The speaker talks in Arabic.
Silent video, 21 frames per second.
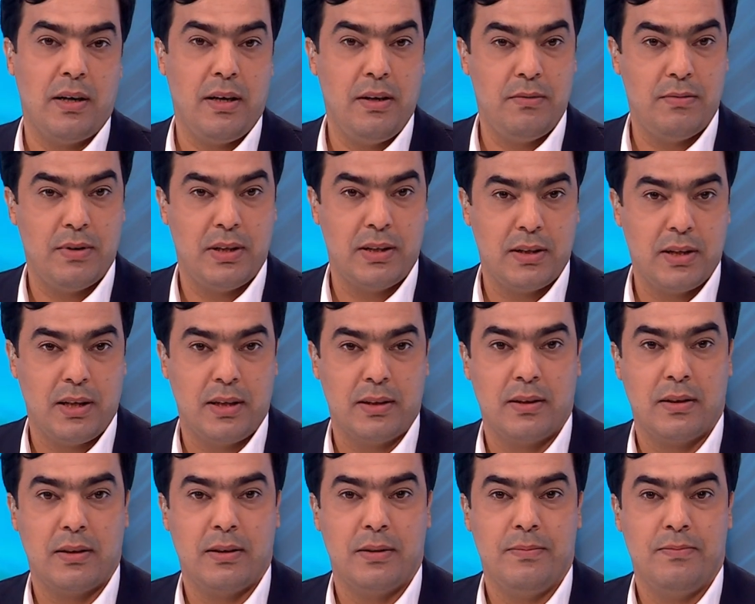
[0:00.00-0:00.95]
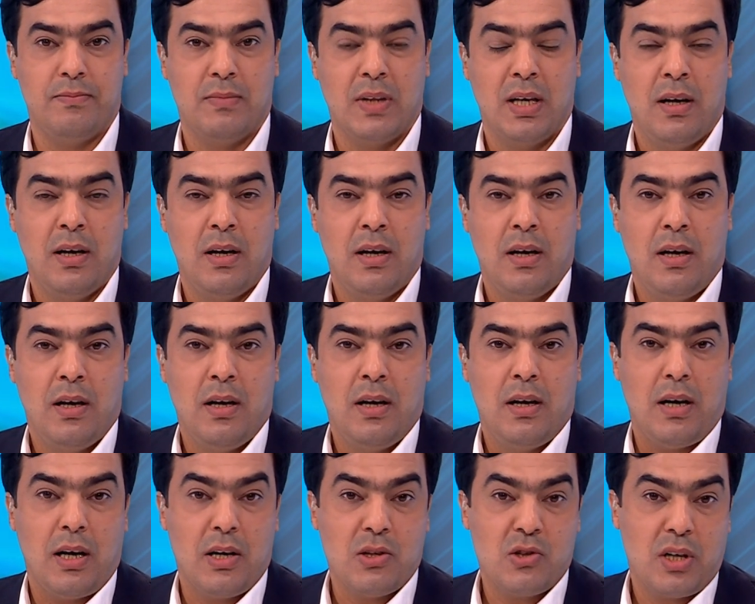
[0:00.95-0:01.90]
إن 24
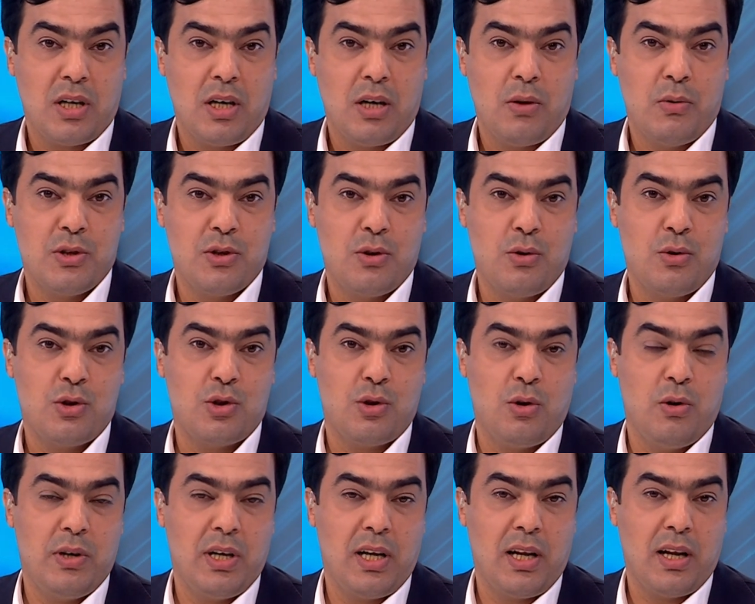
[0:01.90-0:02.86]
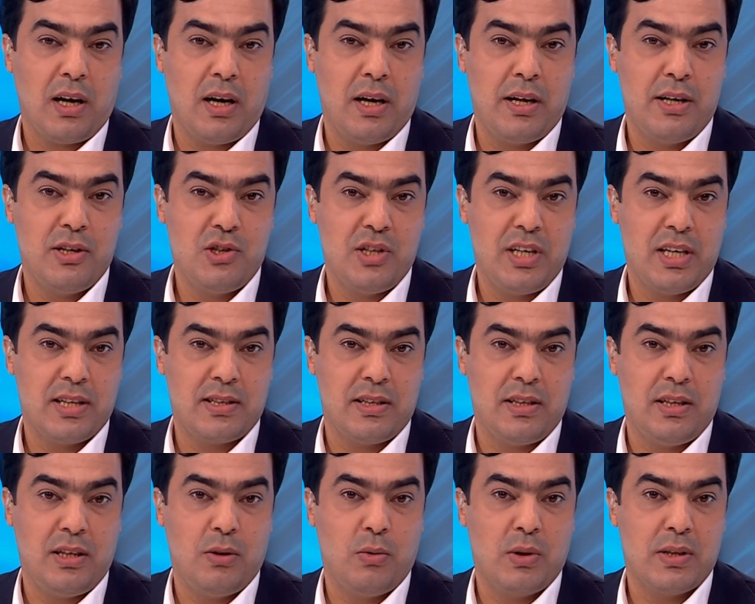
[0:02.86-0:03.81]
أجرى وزير الشؤون
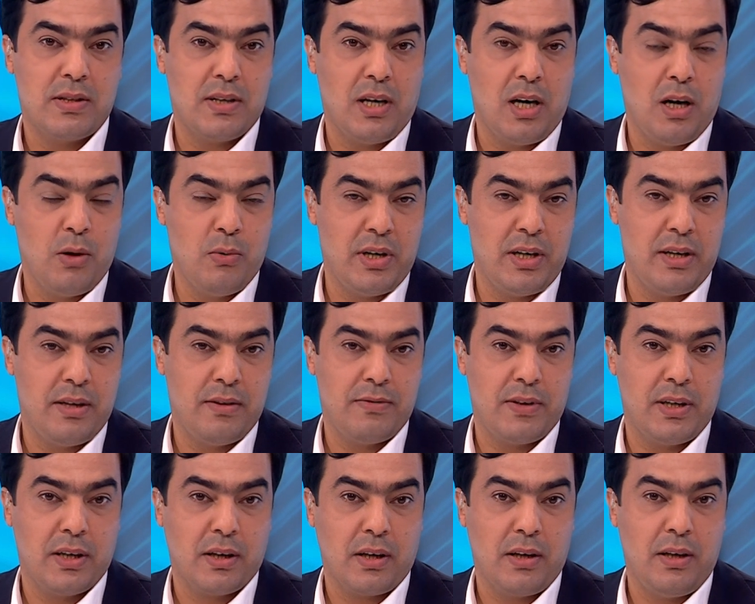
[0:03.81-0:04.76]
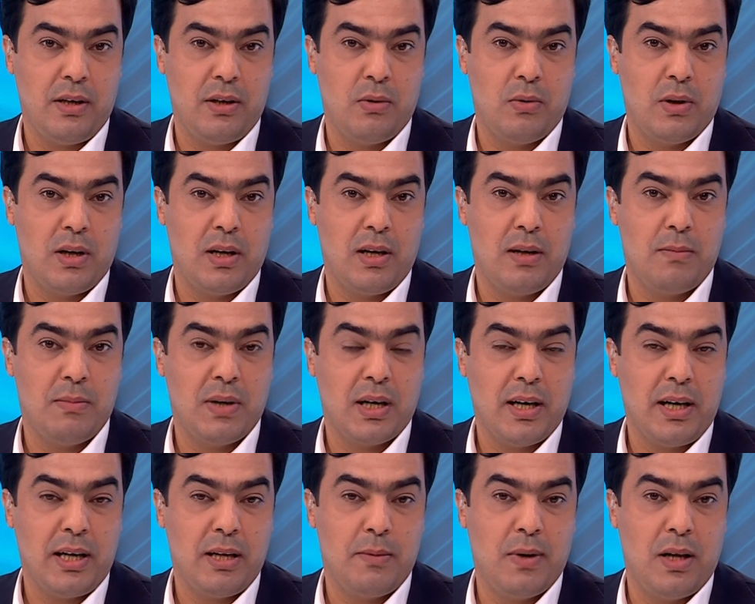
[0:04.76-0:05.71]
الخارجية والتعاون الإفريقي
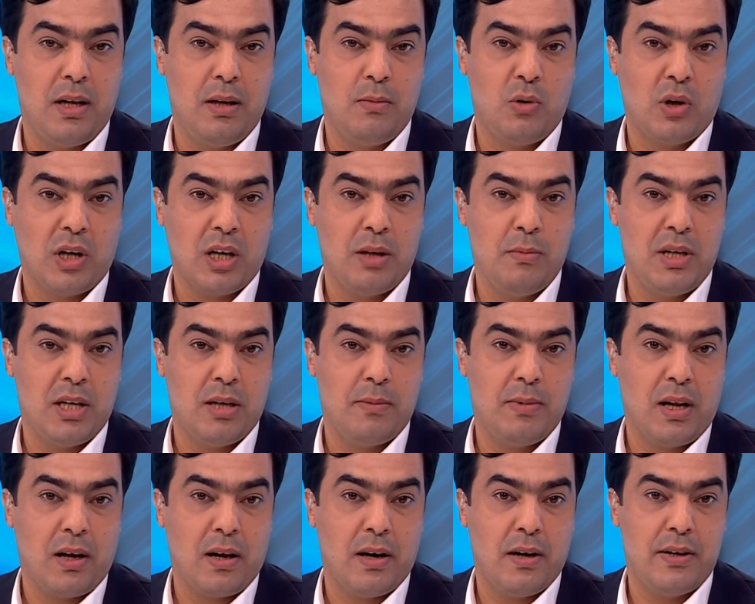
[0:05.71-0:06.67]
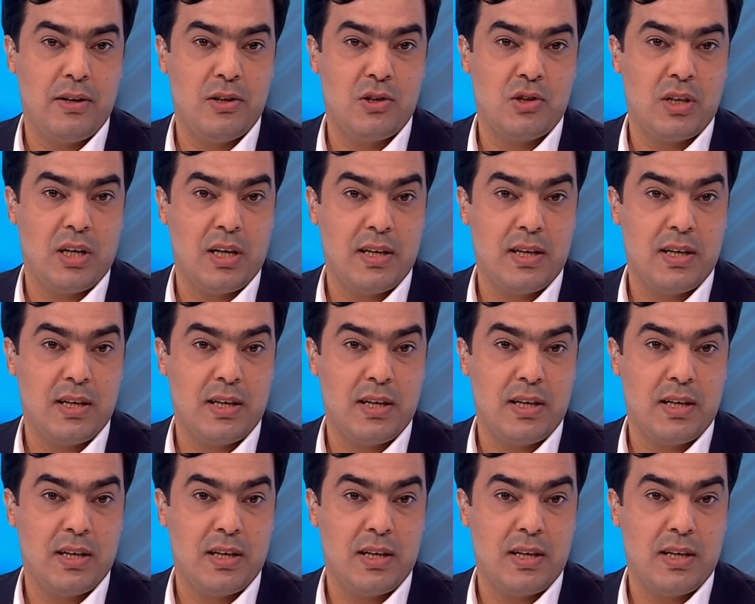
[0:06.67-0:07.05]
والمغاربة المقيمين بالخارج